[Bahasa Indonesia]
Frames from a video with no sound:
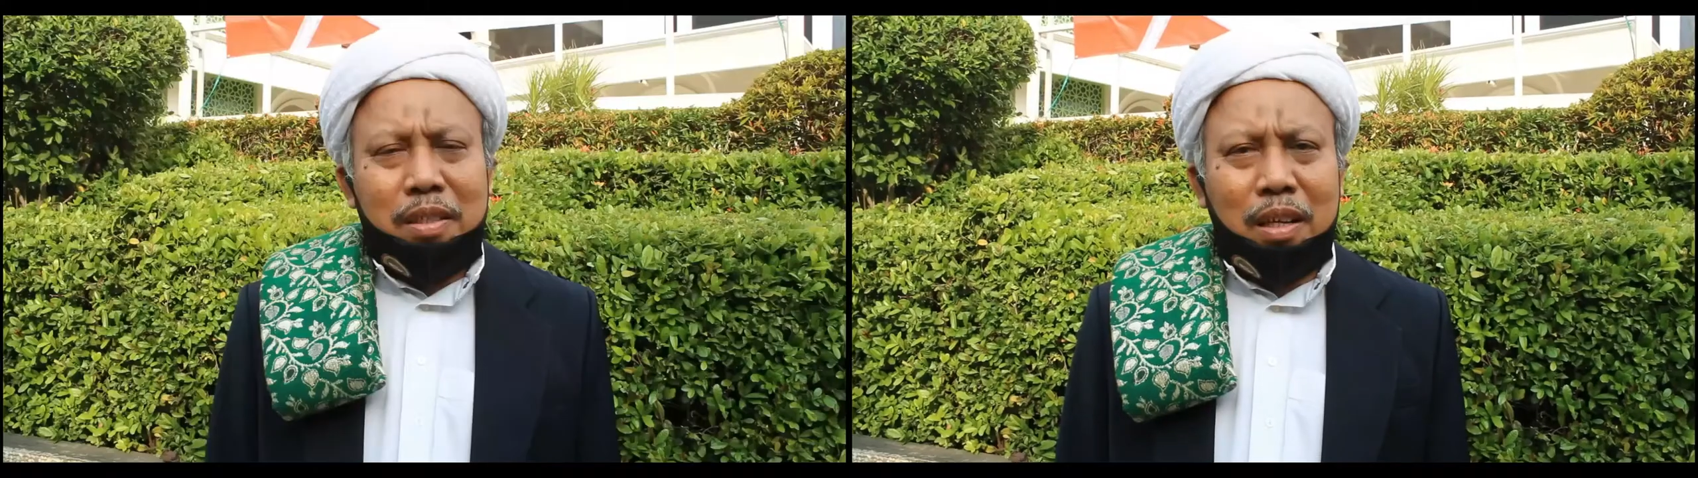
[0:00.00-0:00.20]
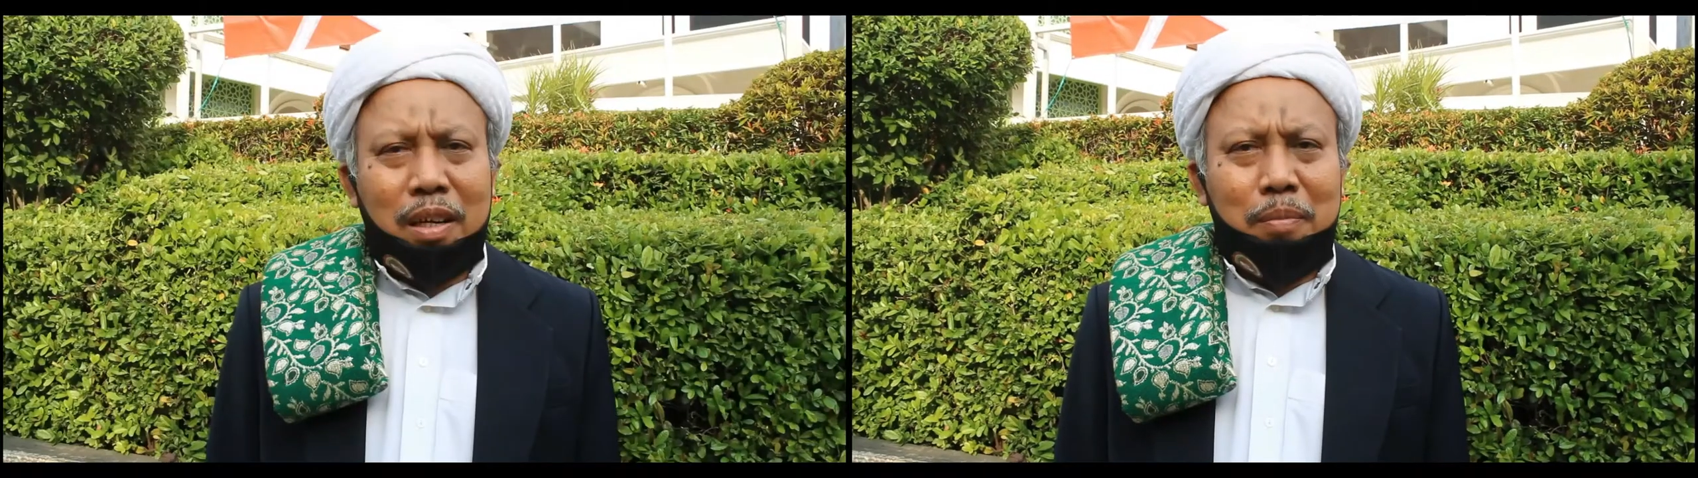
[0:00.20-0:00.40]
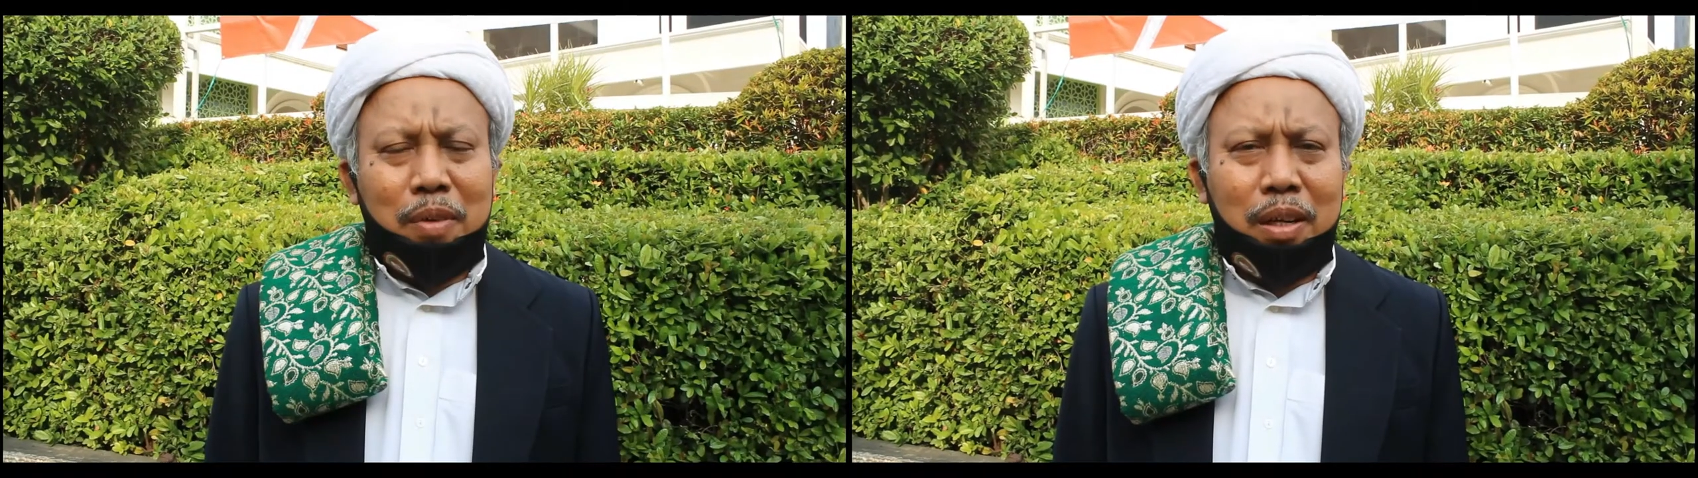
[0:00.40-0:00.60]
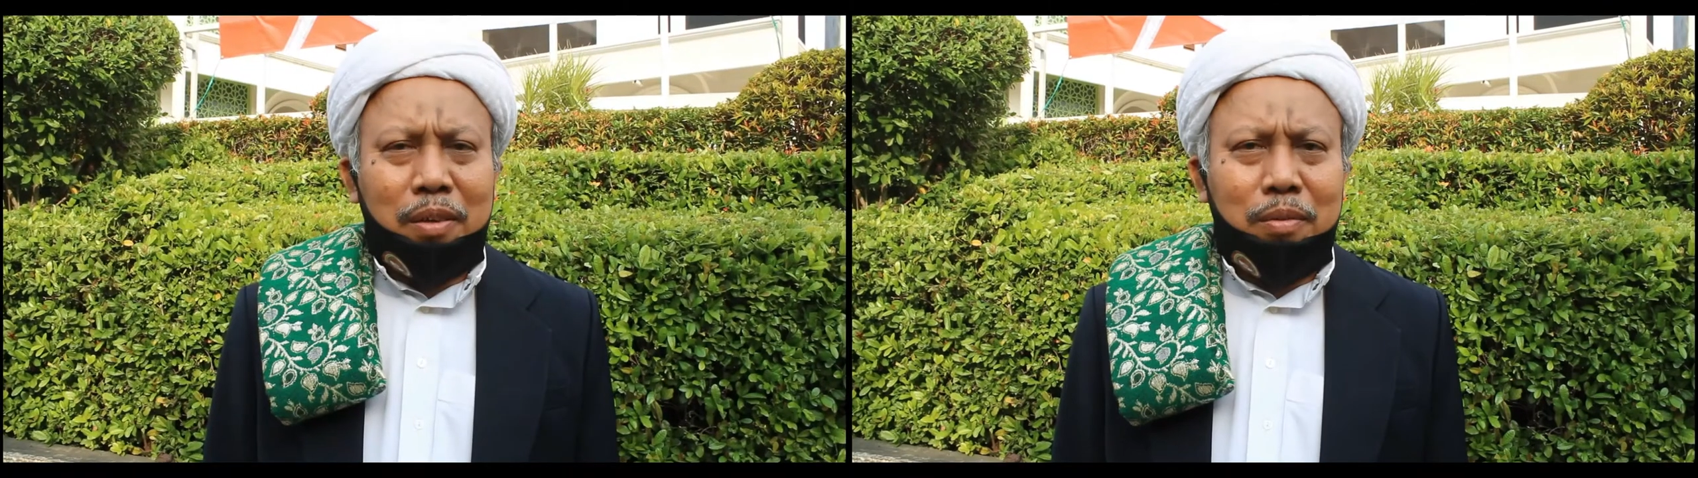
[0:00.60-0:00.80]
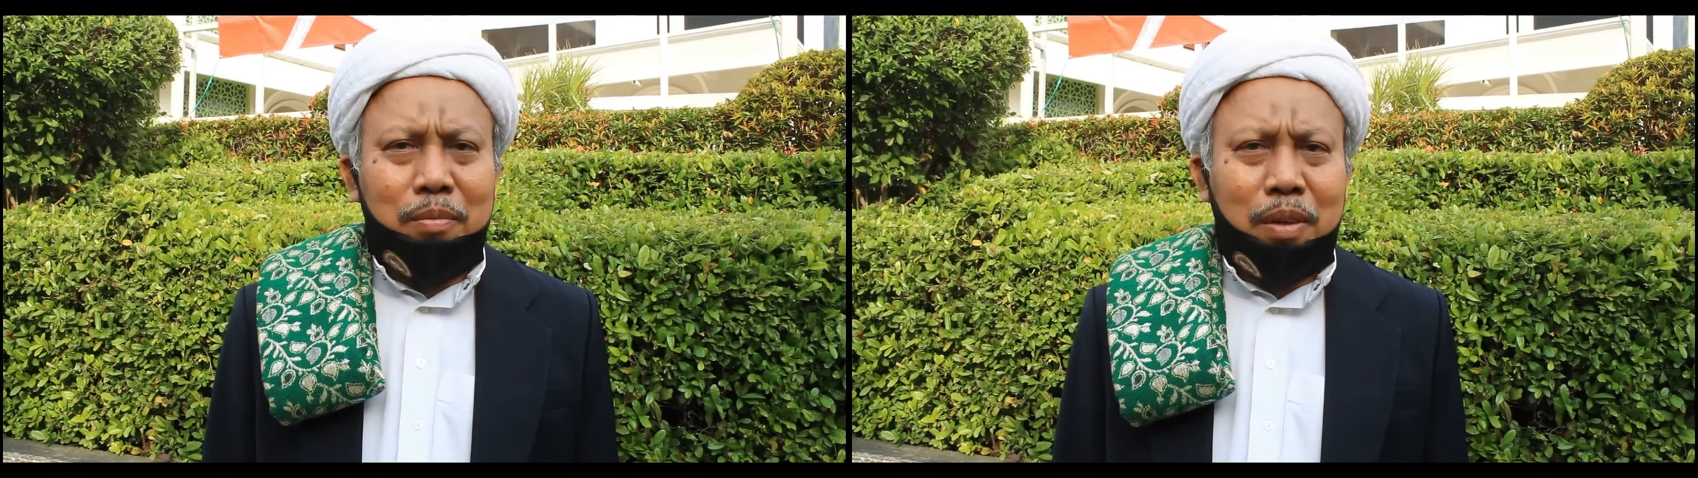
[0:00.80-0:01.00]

Assalamualaikum